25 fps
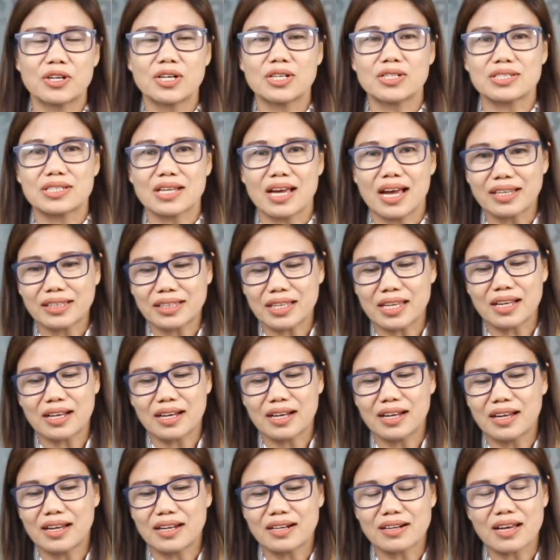course, sa ating
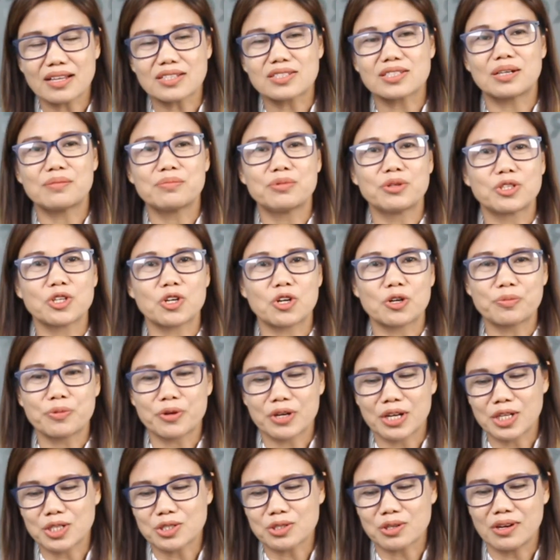uh, Rockstar Beauty
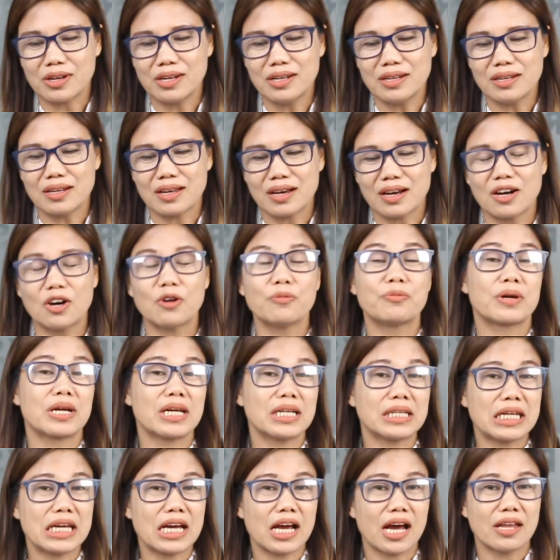Corporation, uh,
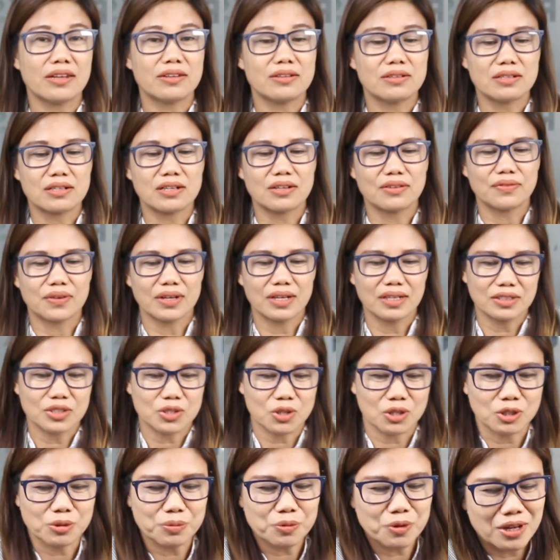operating under Reveal.
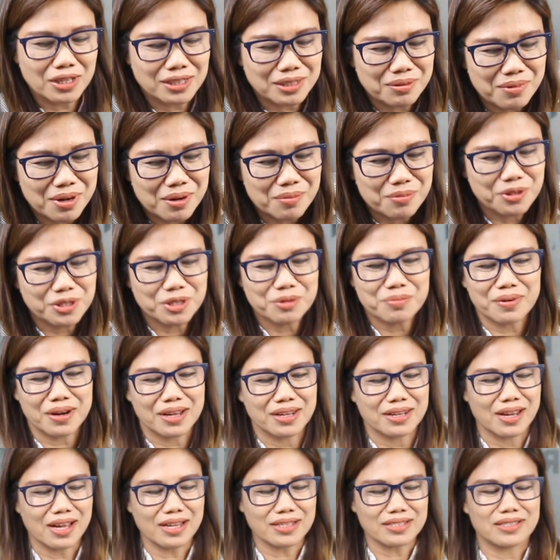So ito po yung ating mga beauty
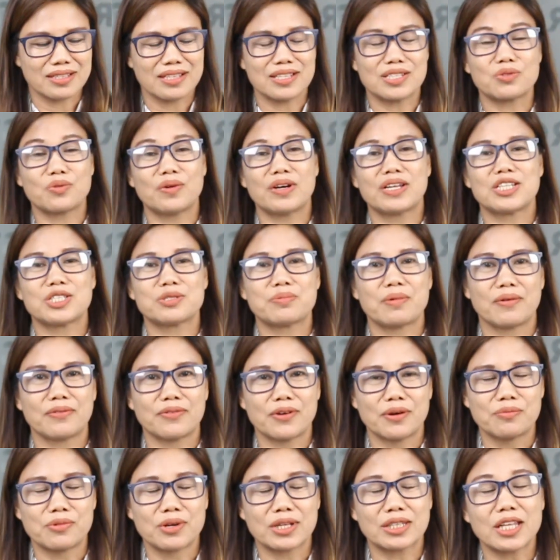products. This one is my
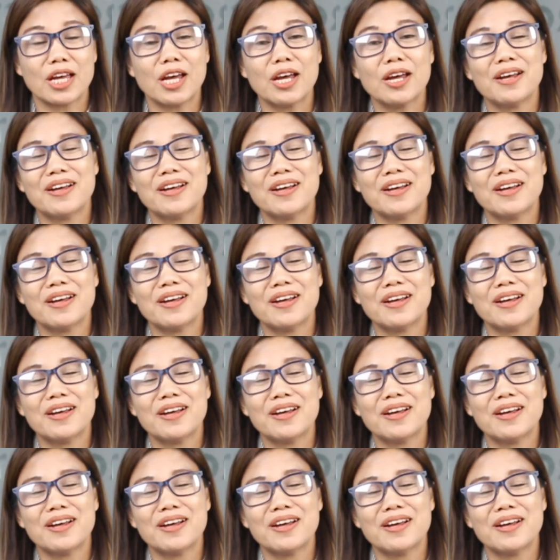favorite.